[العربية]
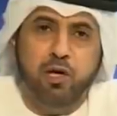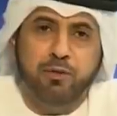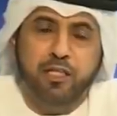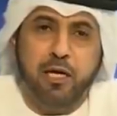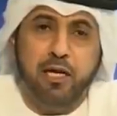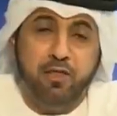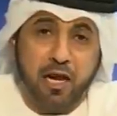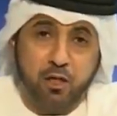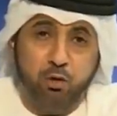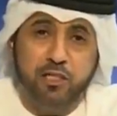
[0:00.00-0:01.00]
مش عليه
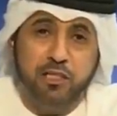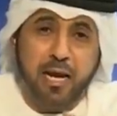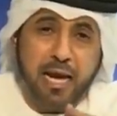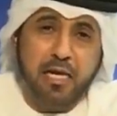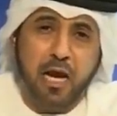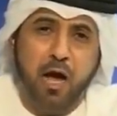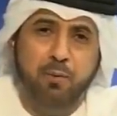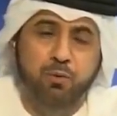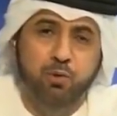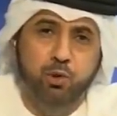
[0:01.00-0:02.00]
لذلك لو تسال اي لاعب
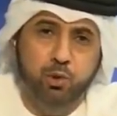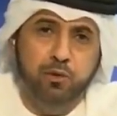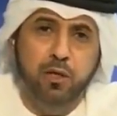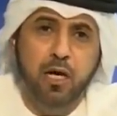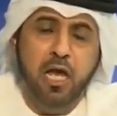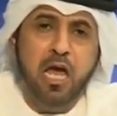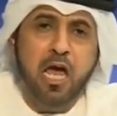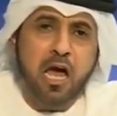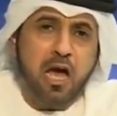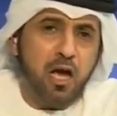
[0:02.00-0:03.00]
بوجود
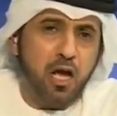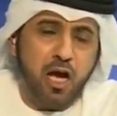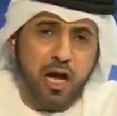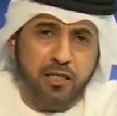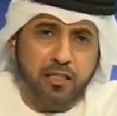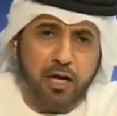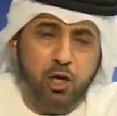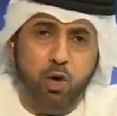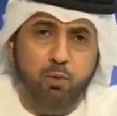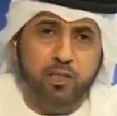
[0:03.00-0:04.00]
آه، خسر
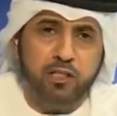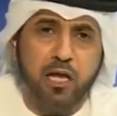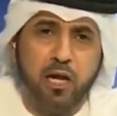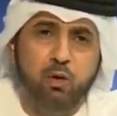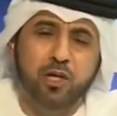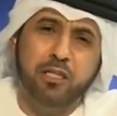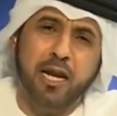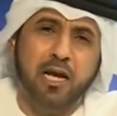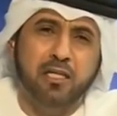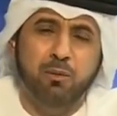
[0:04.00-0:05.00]
اليوم وتساله يقول لك
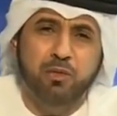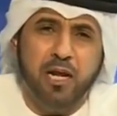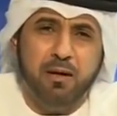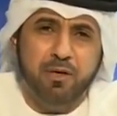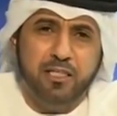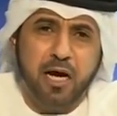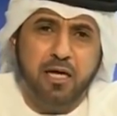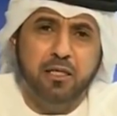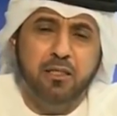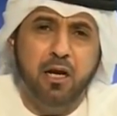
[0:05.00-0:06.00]
طريقه المدرب ما
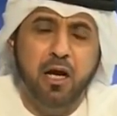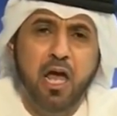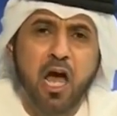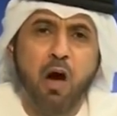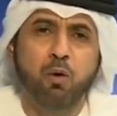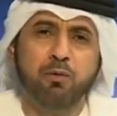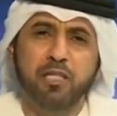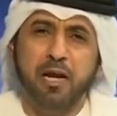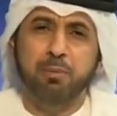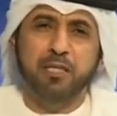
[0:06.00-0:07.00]
ساعدتنا او
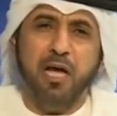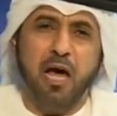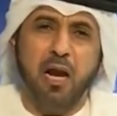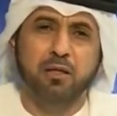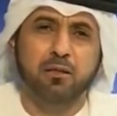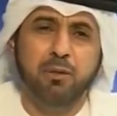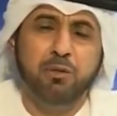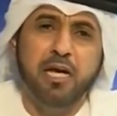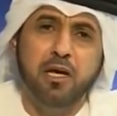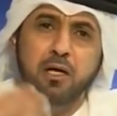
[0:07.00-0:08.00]
المدرب بدا غلط
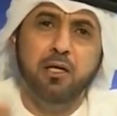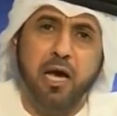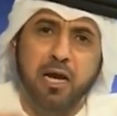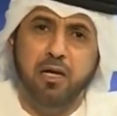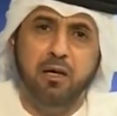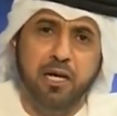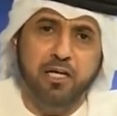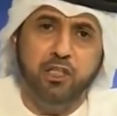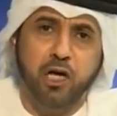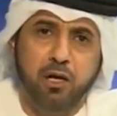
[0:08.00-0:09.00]
يبدا يحلل الحين شغل